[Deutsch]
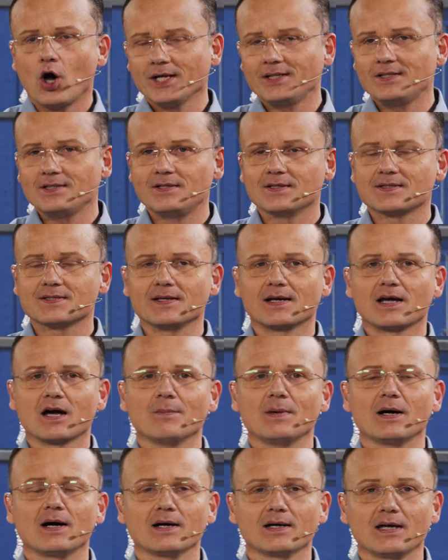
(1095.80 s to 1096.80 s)
hätte ich jetzt eine
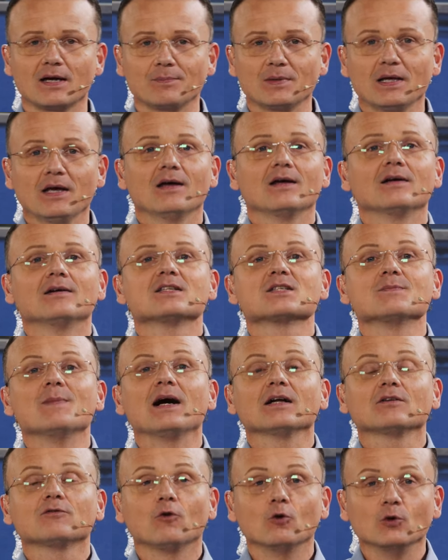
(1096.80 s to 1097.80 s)
Kamera gehabt,
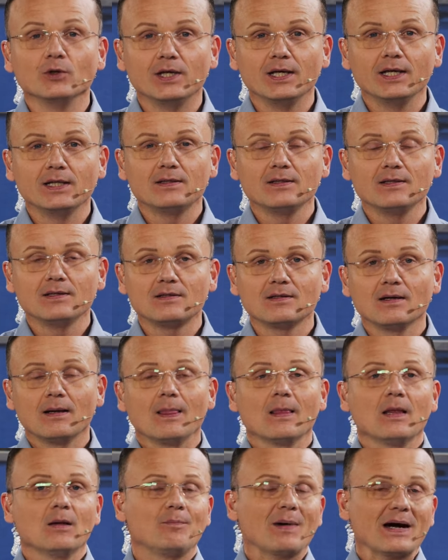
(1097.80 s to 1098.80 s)
Smartphone geht nicht,
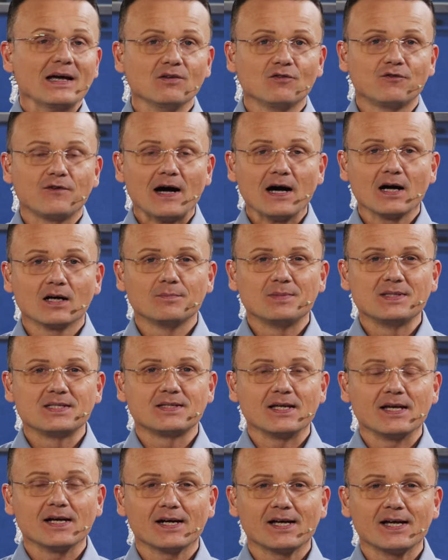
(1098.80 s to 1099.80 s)
Beifahrer, bis
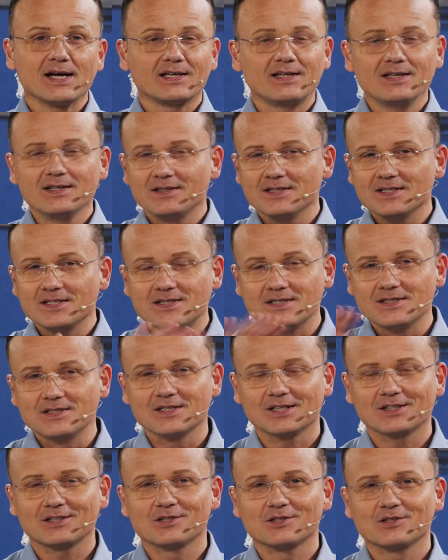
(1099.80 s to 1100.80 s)
der reagiert, ist die
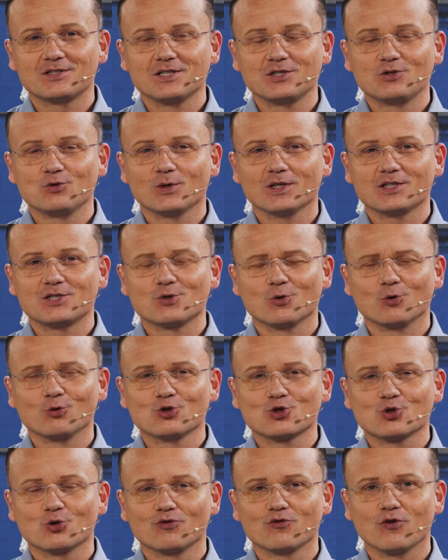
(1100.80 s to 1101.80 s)
Situation
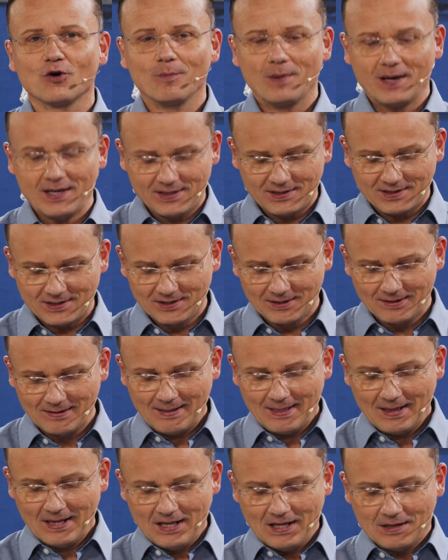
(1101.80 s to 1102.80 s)
schon vorbei. Hier
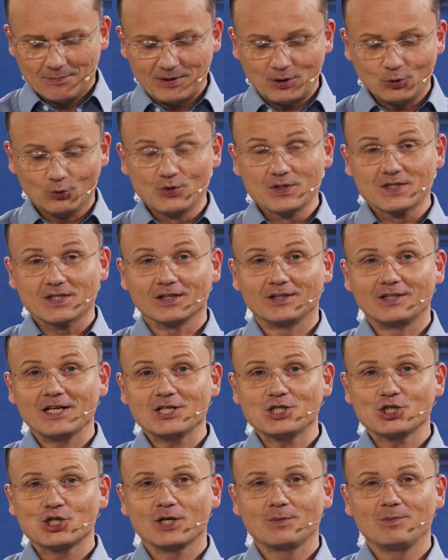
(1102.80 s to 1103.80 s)
mit unserer
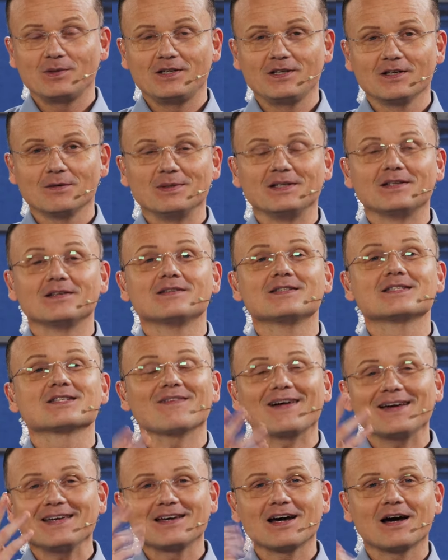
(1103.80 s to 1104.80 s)
Dashcam hier, mit
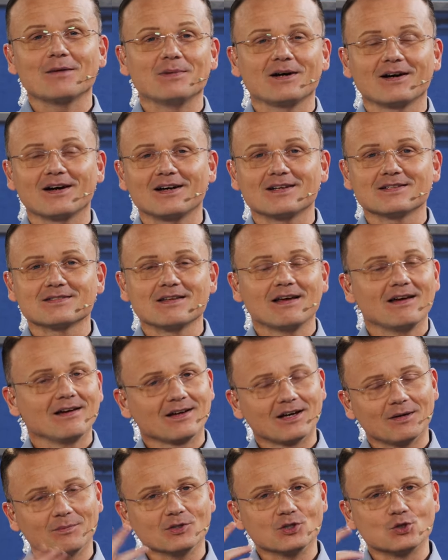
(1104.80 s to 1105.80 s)
zwei Kameras
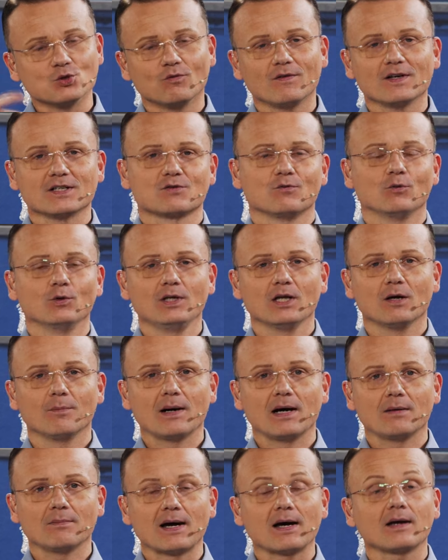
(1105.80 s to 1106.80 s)
kann man sowas
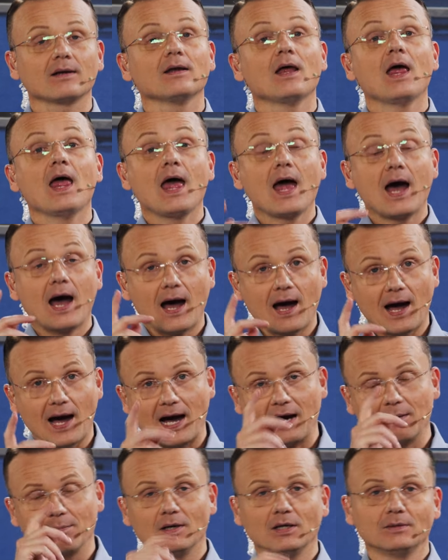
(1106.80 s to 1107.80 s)
wunderbar machen,
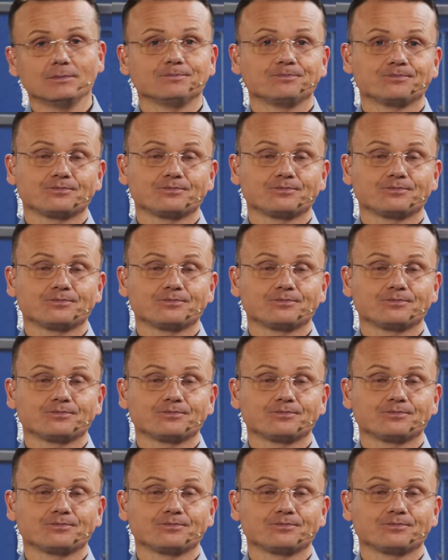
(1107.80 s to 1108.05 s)
aber